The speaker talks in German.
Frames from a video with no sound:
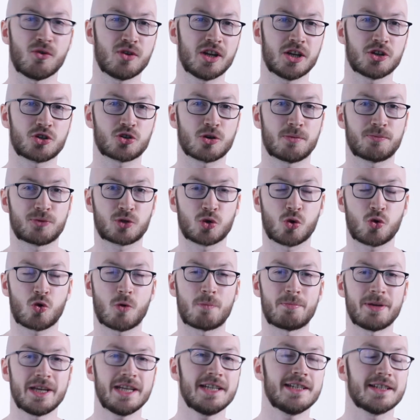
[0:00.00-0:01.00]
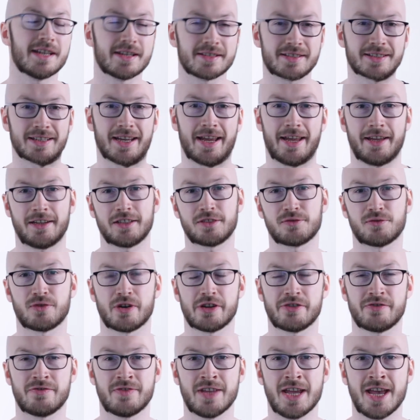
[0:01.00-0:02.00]
Online-Shop Tokopedia ist gehackt
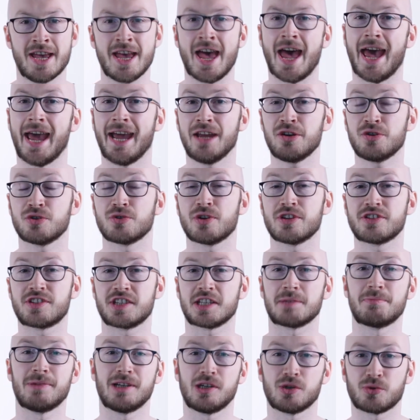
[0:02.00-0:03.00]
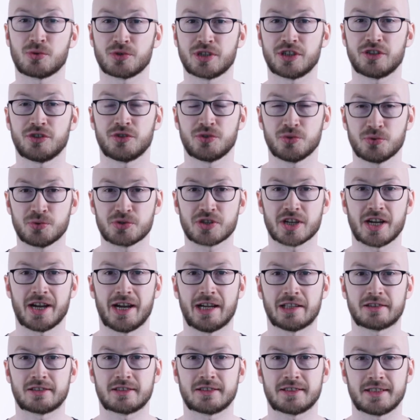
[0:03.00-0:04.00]
worden. 91 Millionen User
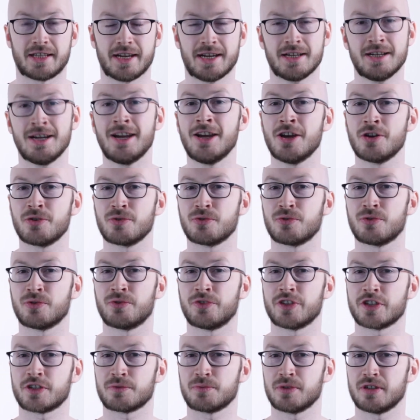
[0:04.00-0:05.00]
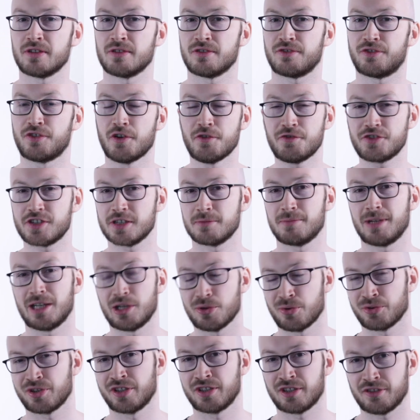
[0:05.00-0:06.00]
hat der und es wurden 15
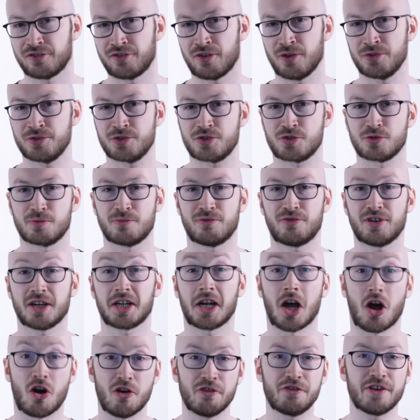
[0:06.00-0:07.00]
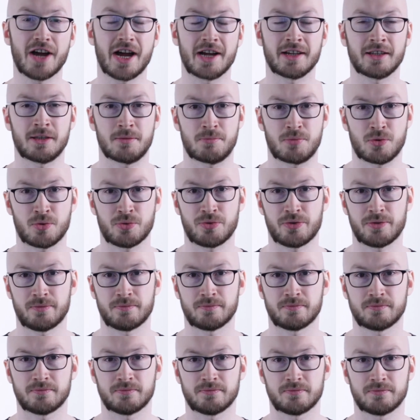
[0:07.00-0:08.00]
Millionen davon zum Verkauf
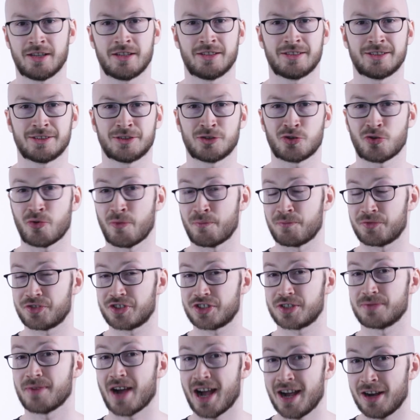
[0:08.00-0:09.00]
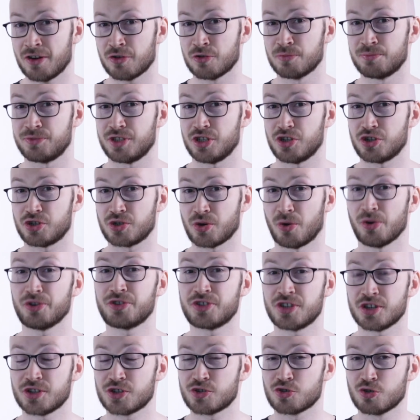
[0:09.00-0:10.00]
angeboten. Und zwar um die
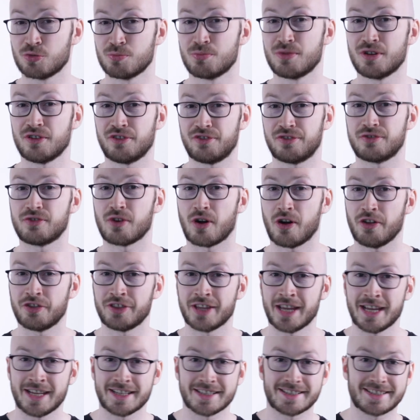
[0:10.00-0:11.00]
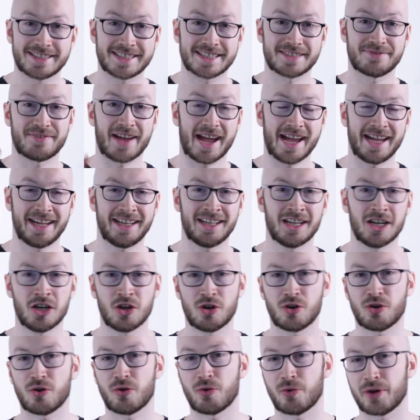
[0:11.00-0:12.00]
stolze Summe von 2
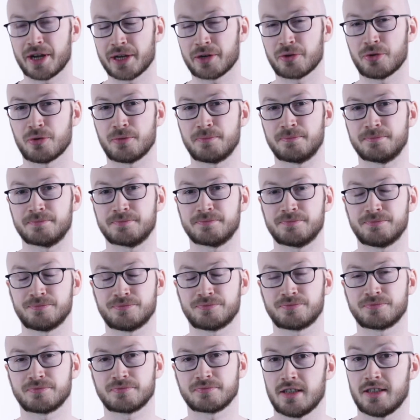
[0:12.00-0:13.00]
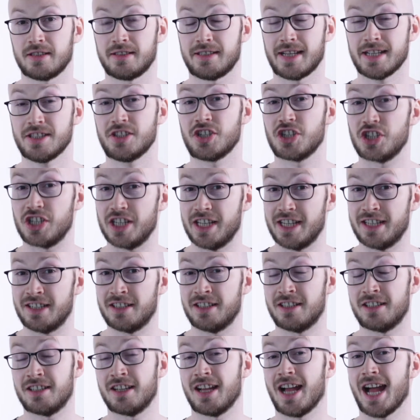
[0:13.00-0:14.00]
Euro. Jetzt
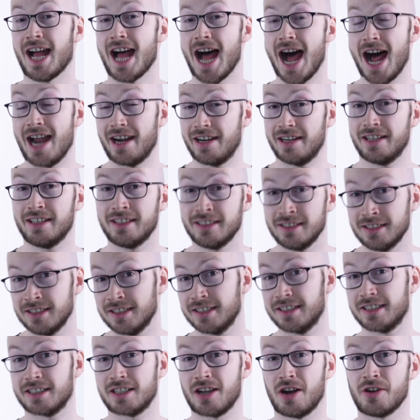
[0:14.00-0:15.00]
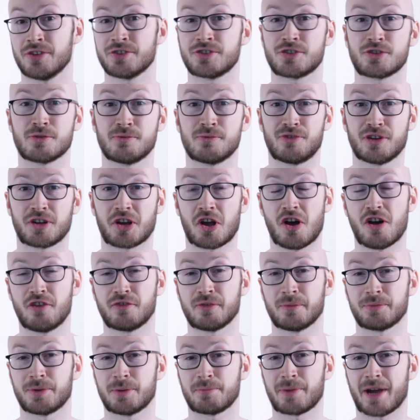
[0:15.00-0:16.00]
stehen alle Accounts
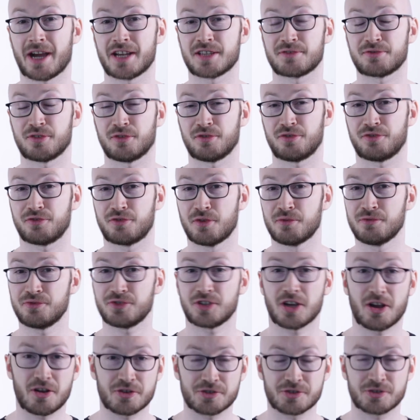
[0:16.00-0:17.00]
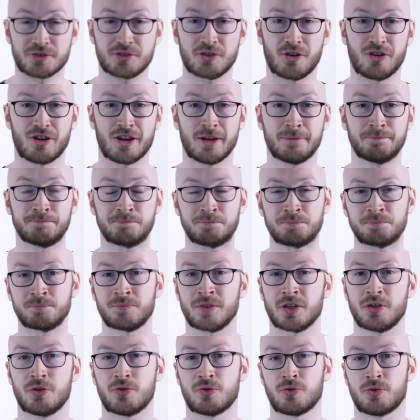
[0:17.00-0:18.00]
Verkauf um den Preis von 5000 Dollar
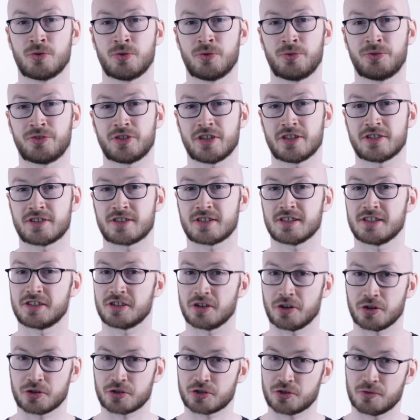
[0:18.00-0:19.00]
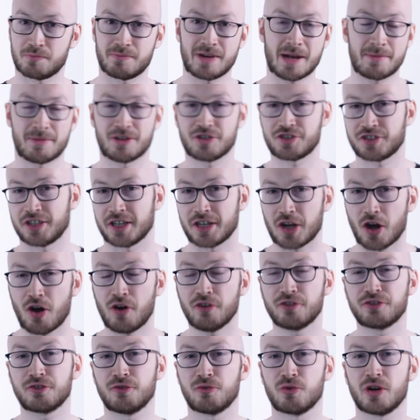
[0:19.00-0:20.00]
und es ist auch schon mehrmals
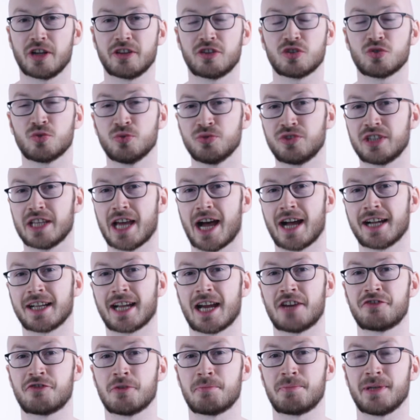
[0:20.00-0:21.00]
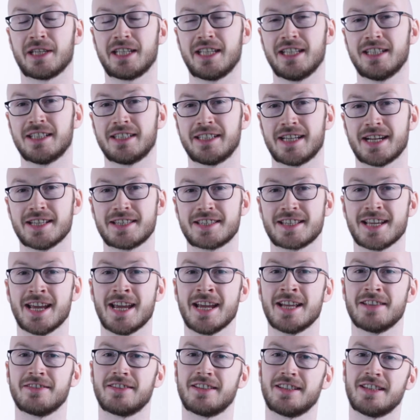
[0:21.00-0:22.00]
gekauft worden und die Angreifer beginnen jetzt,
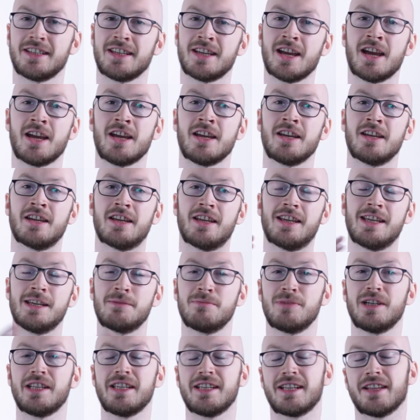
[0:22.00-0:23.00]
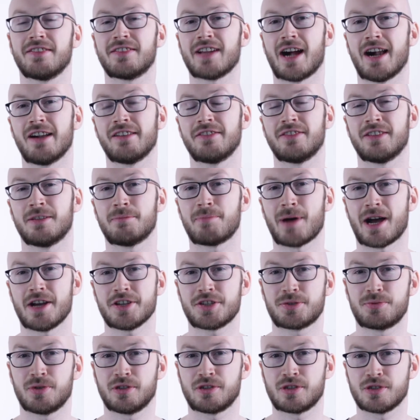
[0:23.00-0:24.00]
die im Leak enthaltenen
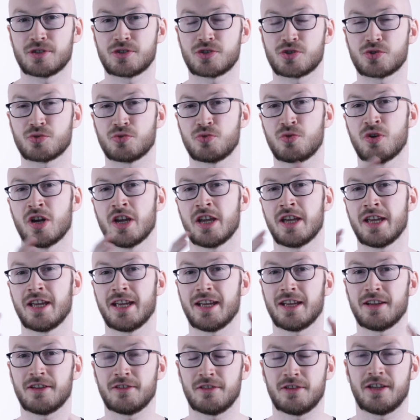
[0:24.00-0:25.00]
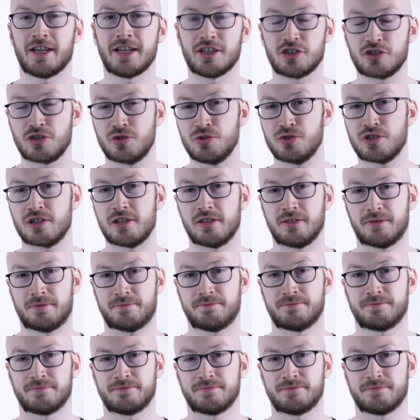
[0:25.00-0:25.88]
Passwörter zu entschlüsseln.